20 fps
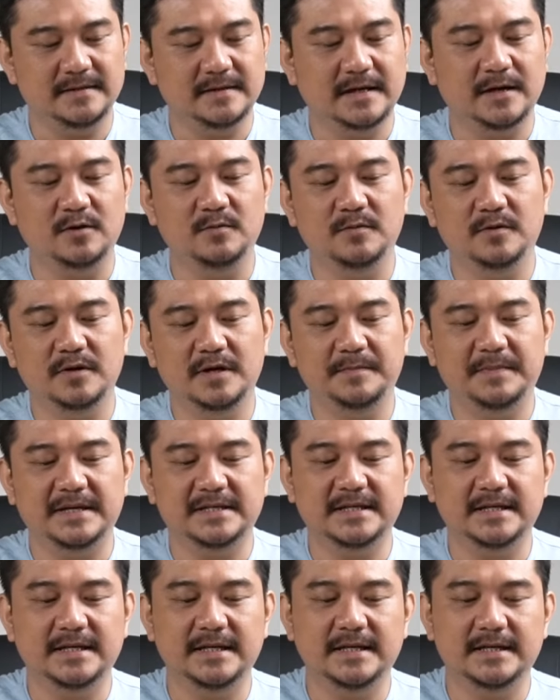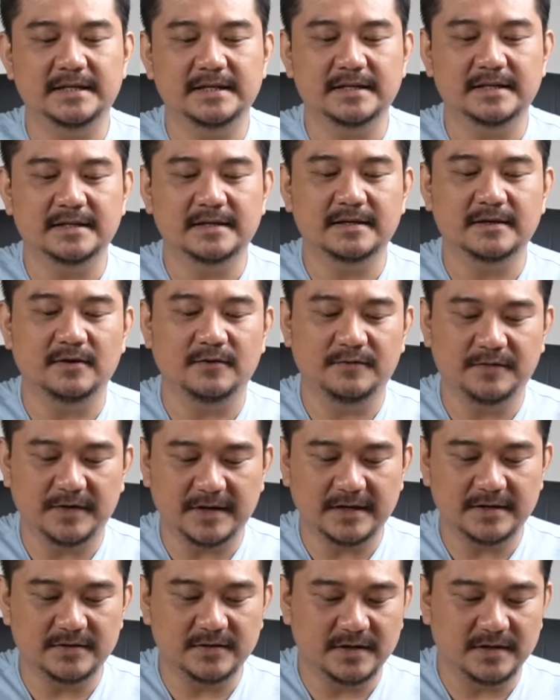kalau mau dipasangin cover
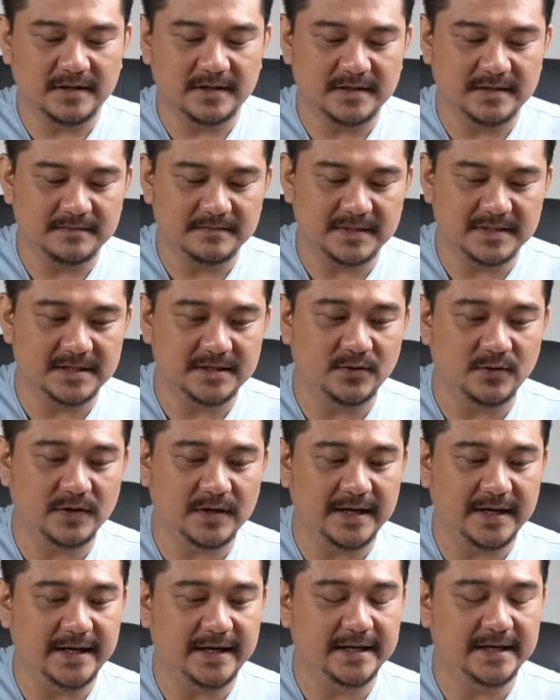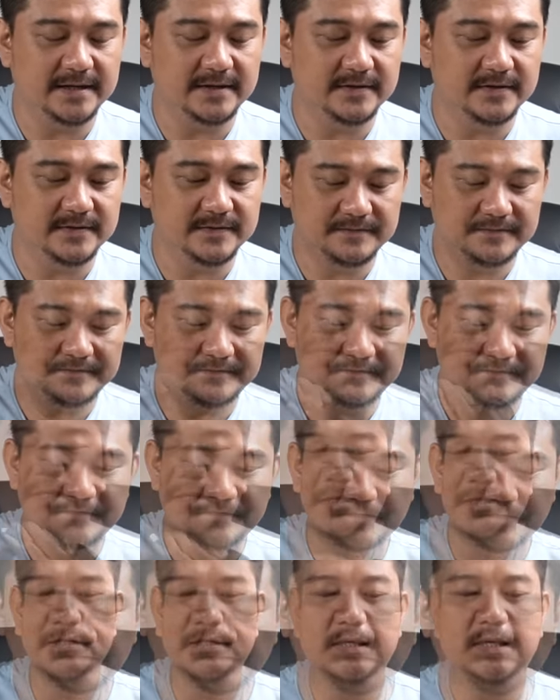juga masih oke okay, gitu.
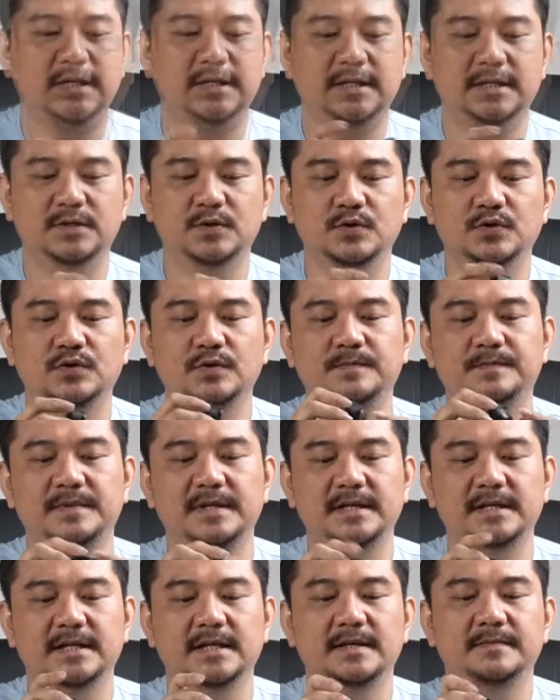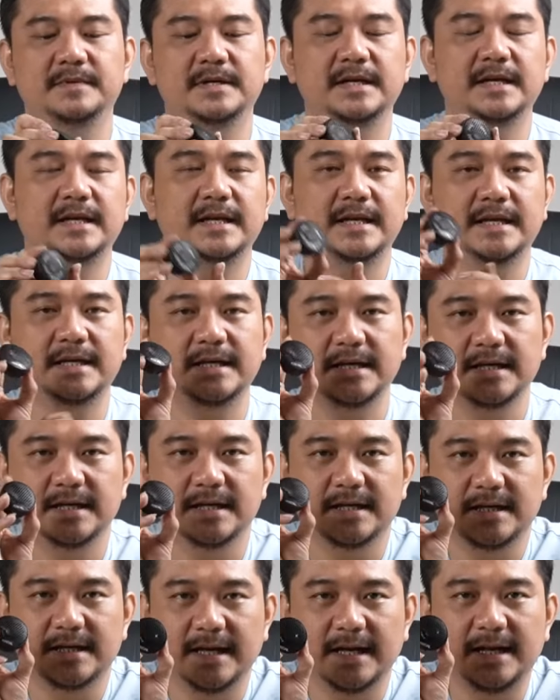Setelah ditutup dia jadi begini.
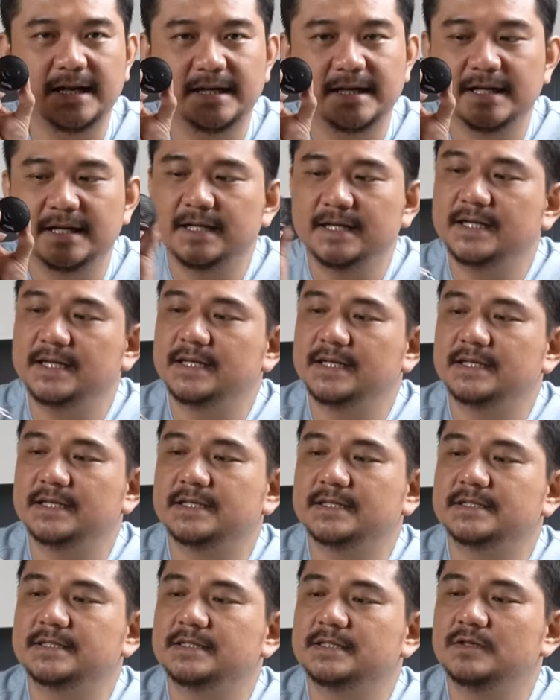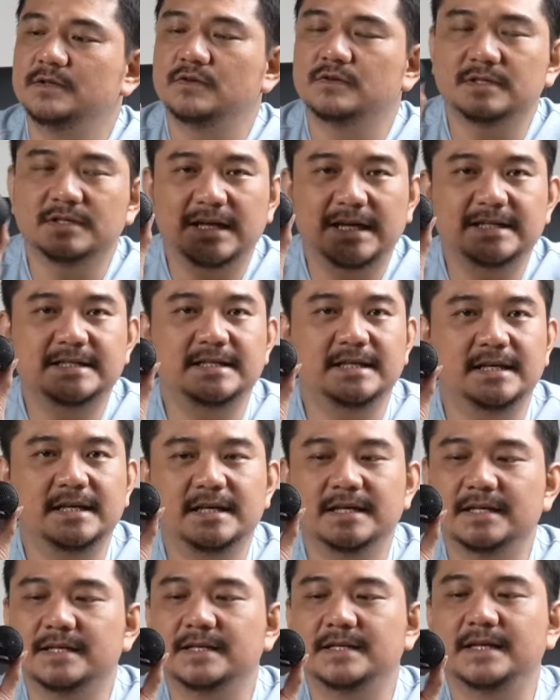Oke. Okay. Look nice
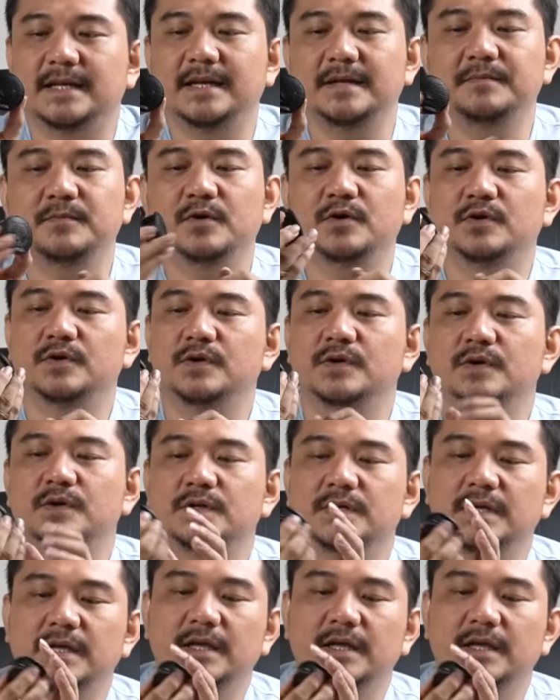sih. Jadi mau